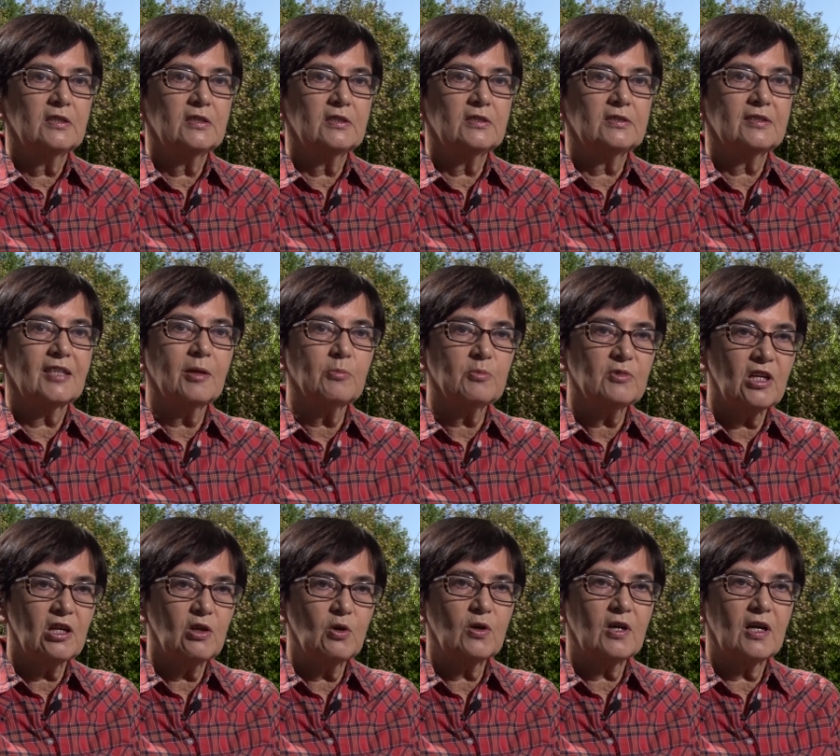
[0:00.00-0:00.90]
E,
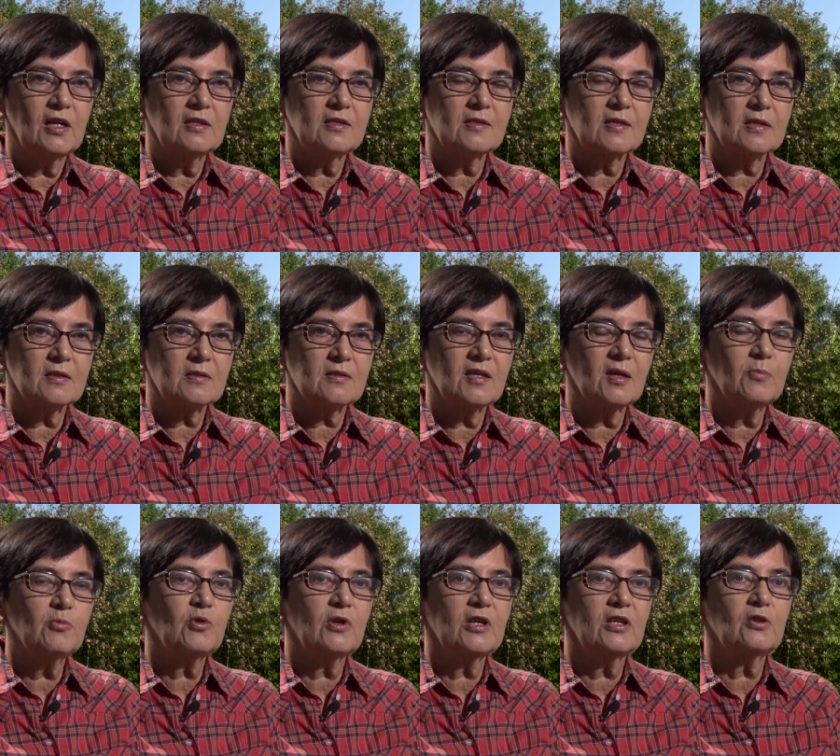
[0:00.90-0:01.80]
tamta
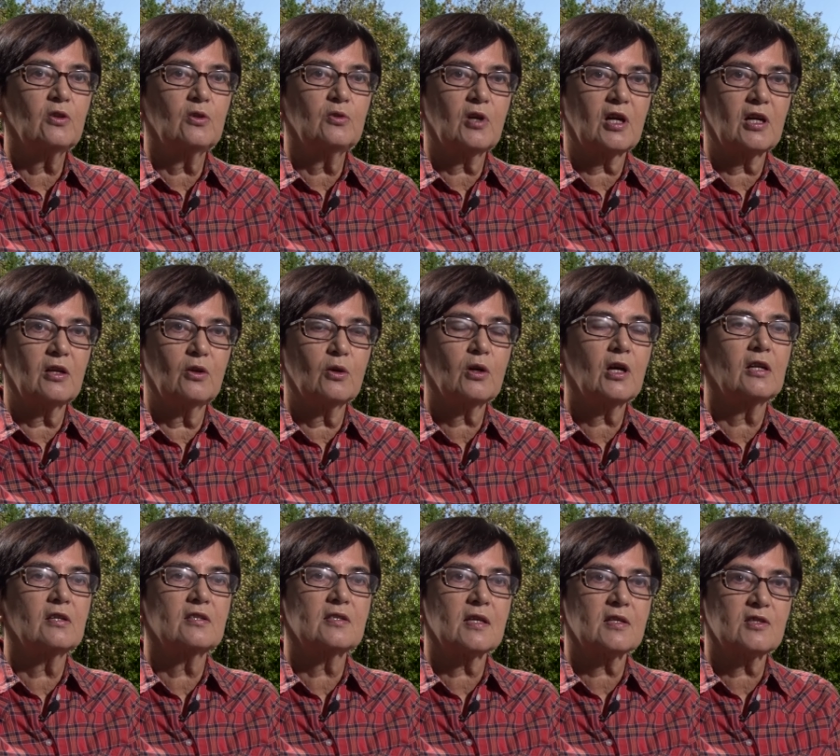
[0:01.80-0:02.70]
lokalizacja była jego
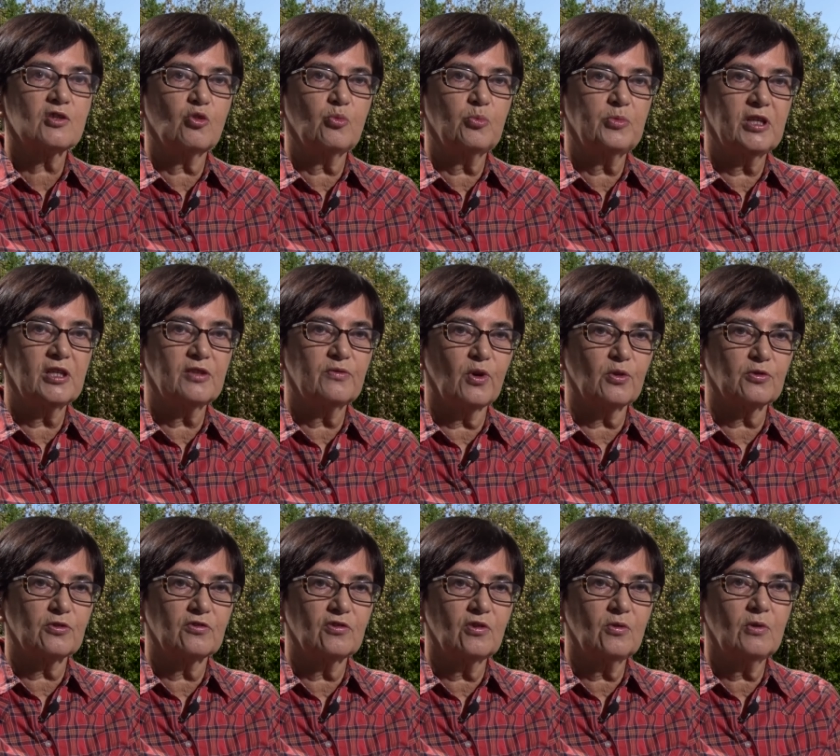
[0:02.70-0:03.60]
lokalizacją
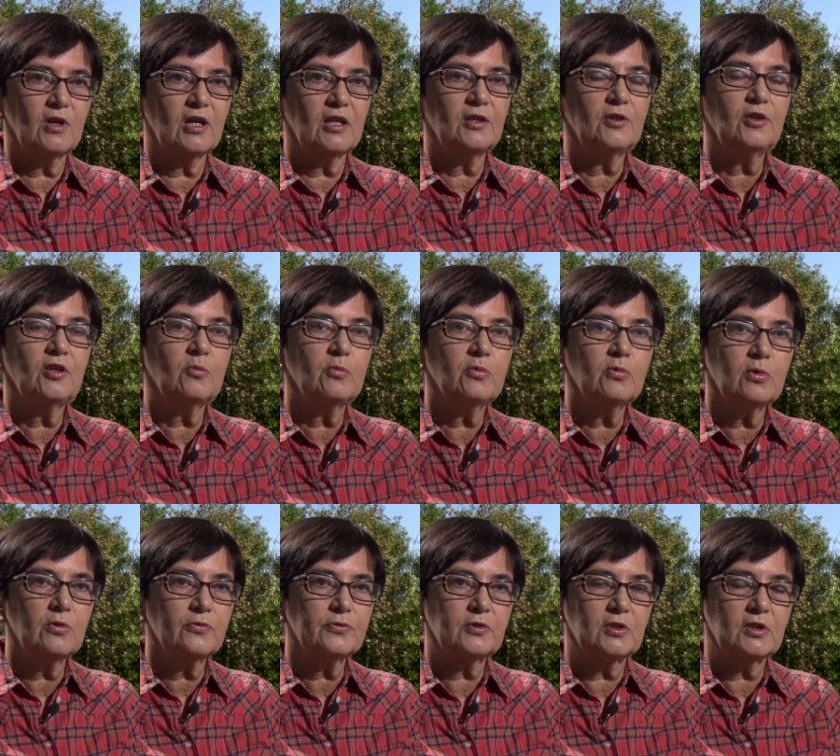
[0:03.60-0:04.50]
pierwotną, ale nie
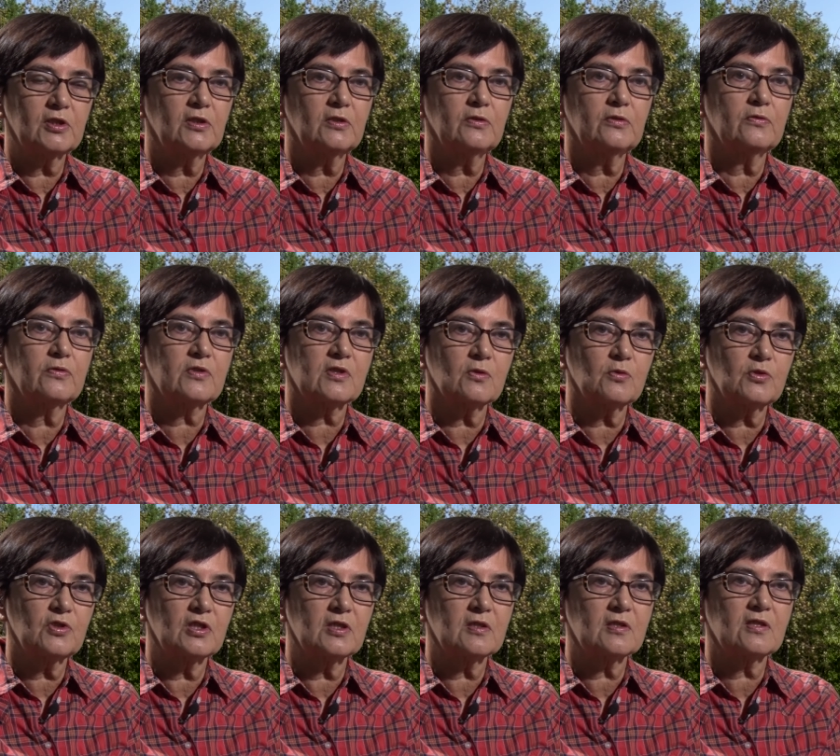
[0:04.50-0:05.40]
było wtedy w
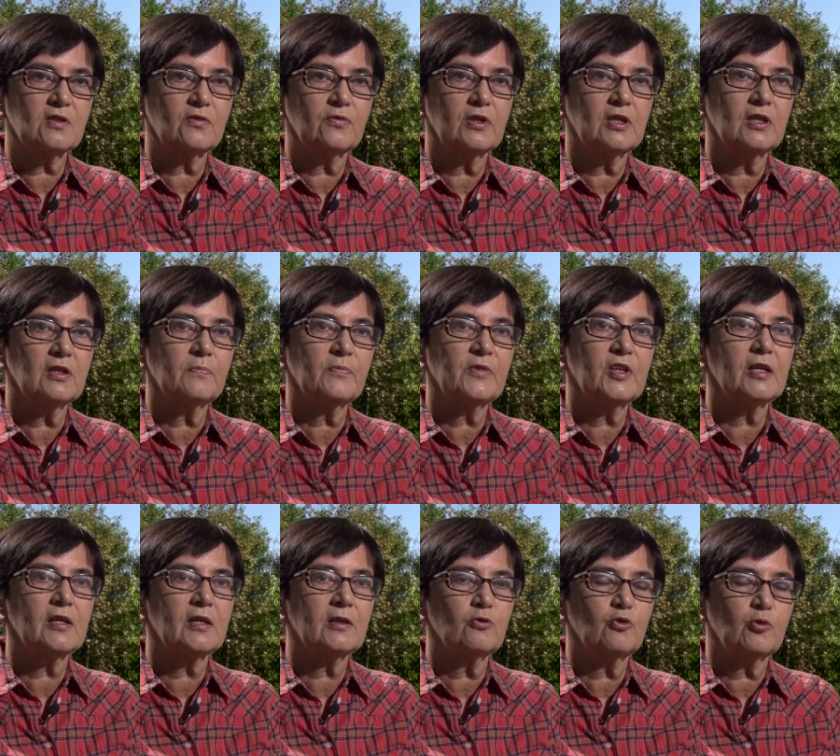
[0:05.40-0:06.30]
sąsiedztwie
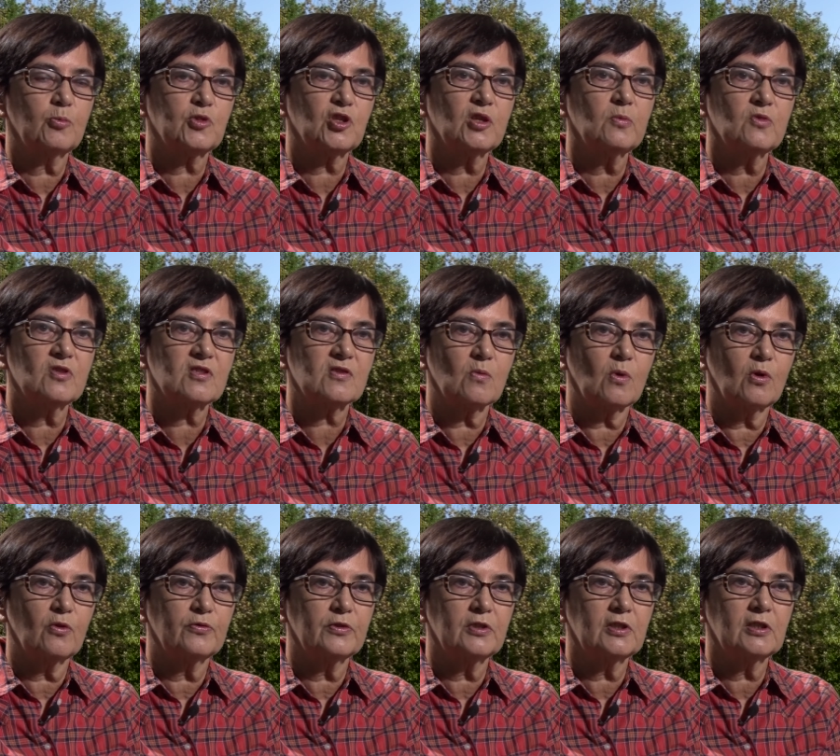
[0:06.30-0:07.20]
terenów
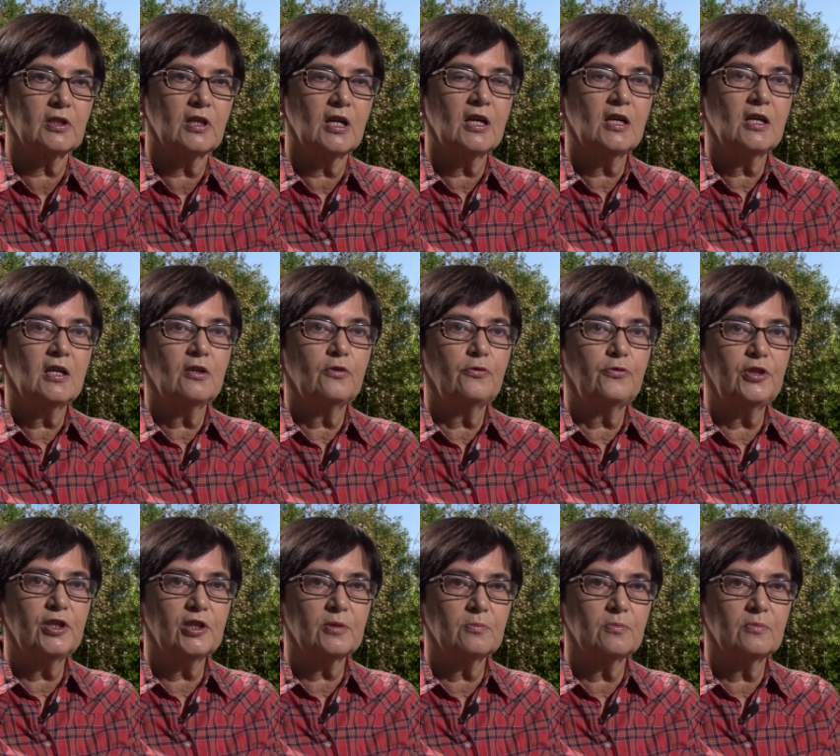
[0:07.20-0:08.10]
przemysłowych,
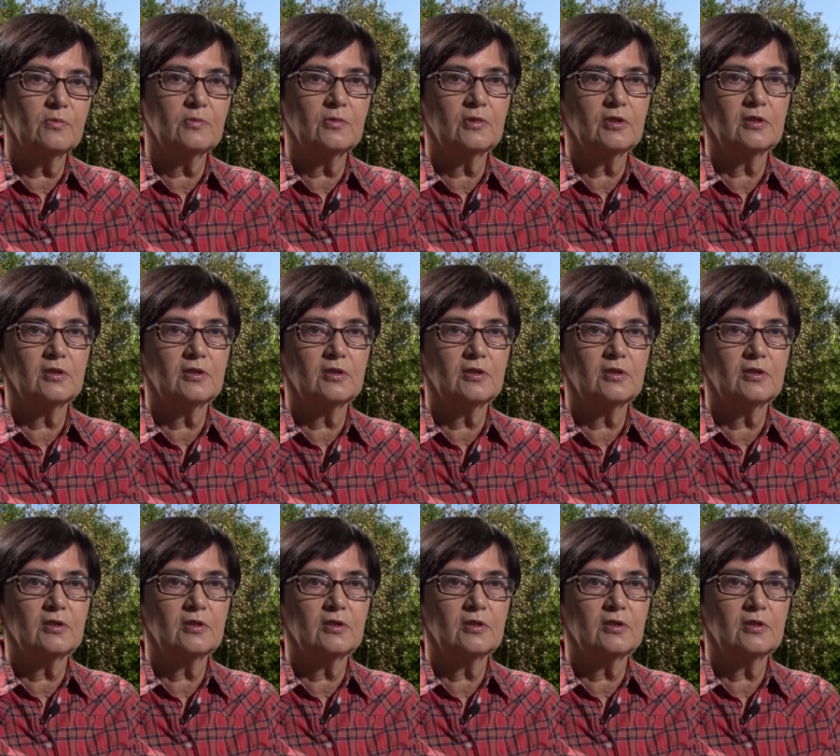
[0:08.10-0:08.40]
firm, e,